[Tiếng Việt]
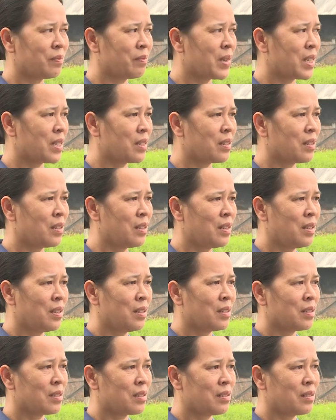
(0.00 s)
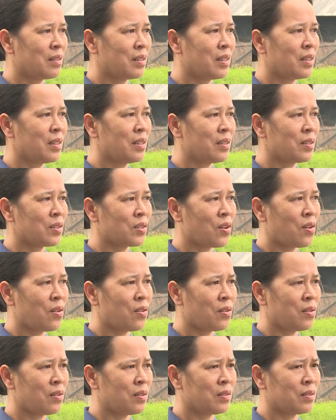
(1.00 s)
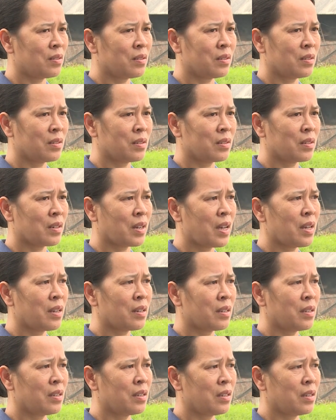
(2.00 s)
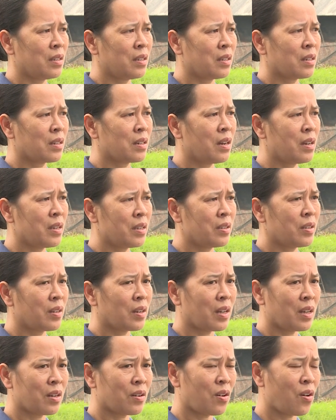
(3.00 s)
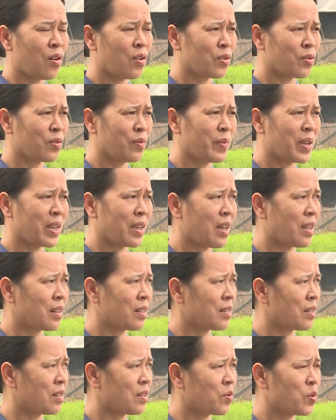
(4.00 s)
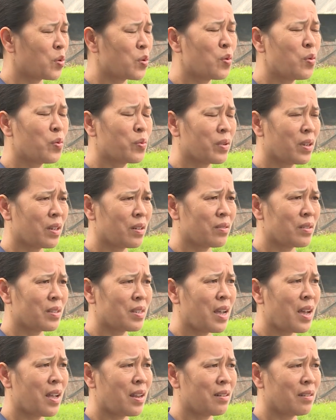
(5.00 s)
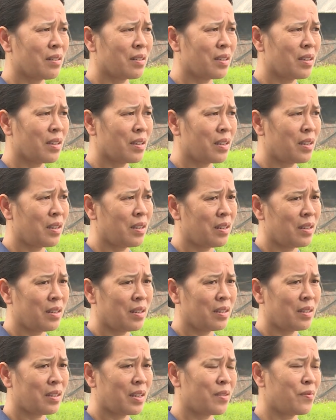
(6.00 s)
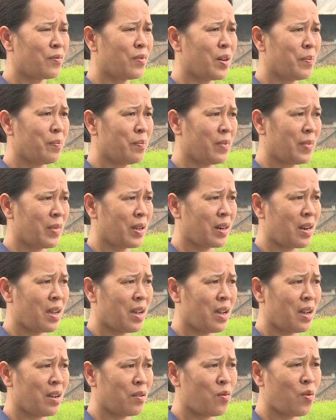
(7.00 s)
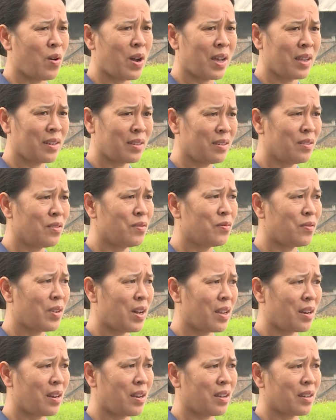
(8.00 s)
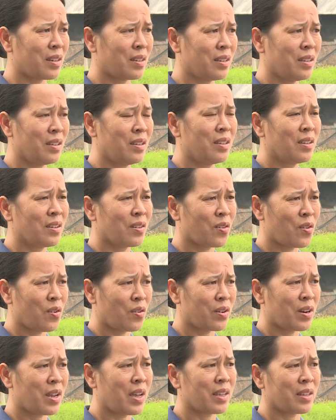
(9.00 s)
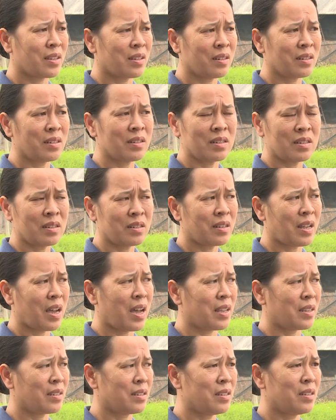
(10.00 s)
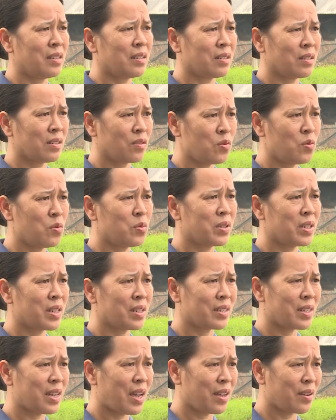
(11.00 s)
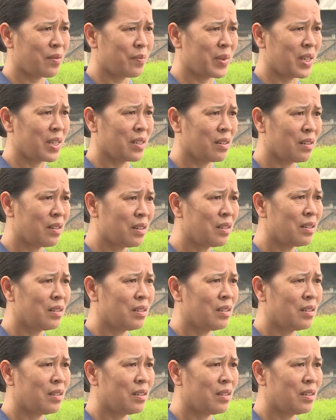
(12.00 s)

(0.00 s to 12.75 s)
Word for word: mình xử lý cho ừ, các cái cây các con của mình ăn cuối cùng là nó ra được cái cái thành phẩm hoặc là hàng hóa chứ không phải là cái còn lại các cái chất thải trên khu trang trại của mình nữa.